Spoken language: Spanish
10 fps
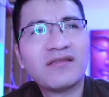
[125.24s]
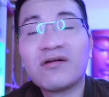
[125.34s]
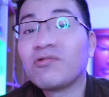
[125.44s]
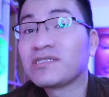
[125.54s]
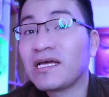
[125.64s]

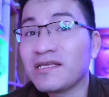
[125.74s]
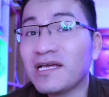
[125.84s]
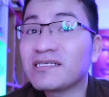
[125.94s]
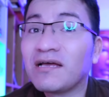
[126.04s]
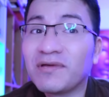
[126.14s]
¿Te
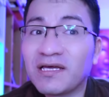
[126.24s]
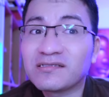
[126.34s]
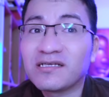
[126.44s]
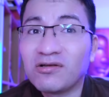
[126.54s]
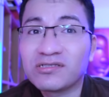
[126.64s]
gustaría
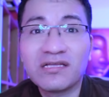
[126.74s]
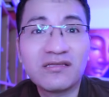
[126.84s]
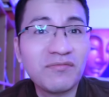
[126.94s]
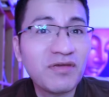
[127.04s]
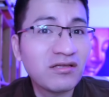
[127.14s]
saber si los
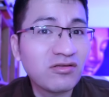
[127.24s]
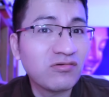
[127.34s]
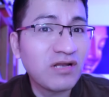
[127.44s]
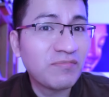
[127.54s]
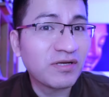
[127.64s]
sentimientos
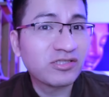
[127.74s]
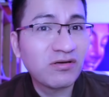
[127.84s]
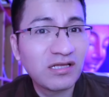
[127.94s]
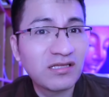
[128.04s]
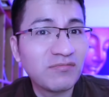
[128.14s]
de una
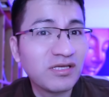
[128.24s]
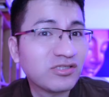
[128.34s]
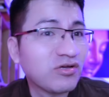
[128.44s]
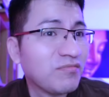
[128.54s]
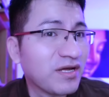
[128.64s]
persona también
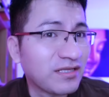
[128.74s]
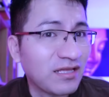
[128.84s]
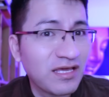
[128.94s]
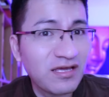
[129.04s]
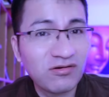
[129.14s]
son
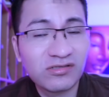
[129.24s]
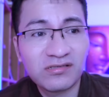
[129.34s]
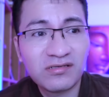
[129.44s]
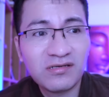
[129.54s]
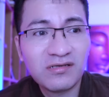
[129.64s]

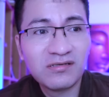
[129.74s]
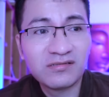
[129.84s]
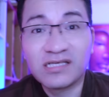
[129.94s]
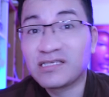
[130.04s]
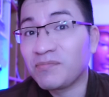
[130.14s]
verdaderos?
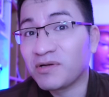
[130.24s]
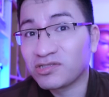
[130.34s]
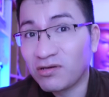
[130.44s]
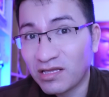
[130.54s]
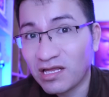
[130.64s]
Si esa
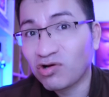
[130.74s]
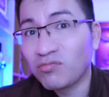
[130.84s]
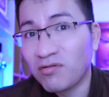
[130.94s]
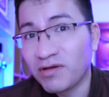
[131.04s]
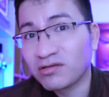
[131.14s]
persona en
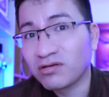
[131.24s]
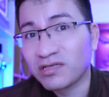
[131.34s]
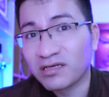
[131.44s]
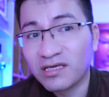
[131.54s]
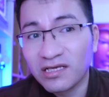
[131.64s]
algún momento
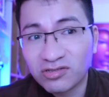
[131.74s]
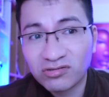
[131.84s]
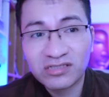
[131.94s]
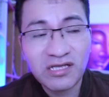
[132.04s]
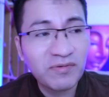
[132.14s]
te
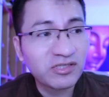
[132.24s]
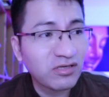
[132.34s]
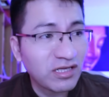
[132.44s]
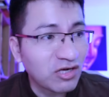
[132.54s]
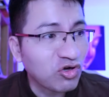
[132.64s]
quiso, si esa
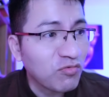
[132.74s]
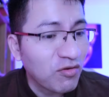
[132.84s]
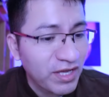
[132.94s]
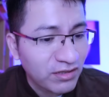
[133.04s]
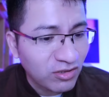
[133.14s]
persona en algún
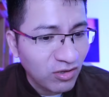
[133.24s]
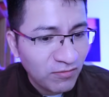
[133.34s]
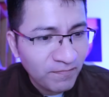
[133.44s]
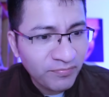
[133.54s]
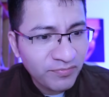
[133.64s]

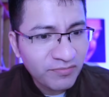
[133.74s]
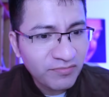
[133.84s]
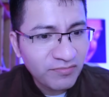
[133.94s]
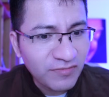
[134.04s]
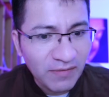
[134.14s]
momento
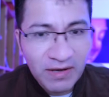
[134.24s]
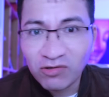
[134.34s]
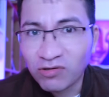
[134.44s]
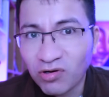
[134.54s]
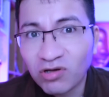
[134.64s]
te
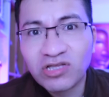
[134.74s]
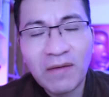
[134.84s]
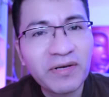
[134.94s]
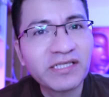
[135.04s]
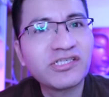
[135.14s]
valoró, te
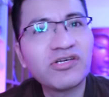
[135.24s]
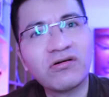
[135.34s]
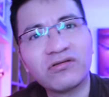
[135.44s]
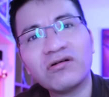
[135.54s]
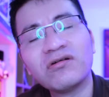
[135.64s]

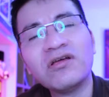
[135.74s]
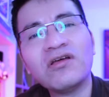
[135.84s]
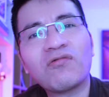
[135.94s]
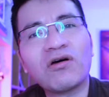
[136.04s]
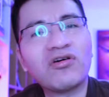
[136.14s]
apreció, ¿no?
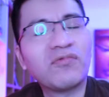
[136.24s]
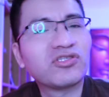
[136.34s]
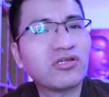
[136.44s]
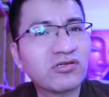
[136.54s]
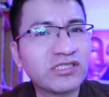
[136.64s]
Cuando
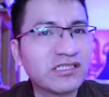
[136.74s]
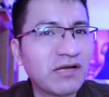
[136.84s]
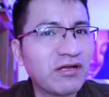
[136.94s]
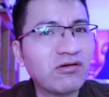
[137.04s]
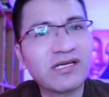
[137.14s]
vosotros
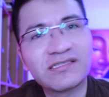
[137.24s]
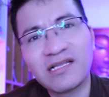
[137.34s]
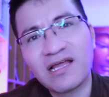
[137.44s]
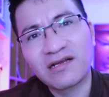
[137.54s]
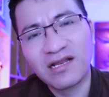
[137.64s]
estaban lo que es
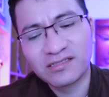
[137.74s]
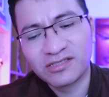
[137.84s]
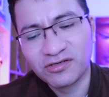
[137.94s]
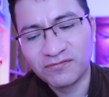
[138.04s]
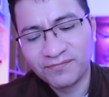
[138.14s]
en la
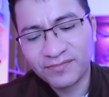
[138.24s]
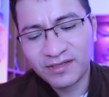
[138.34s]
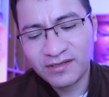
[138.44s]
relación.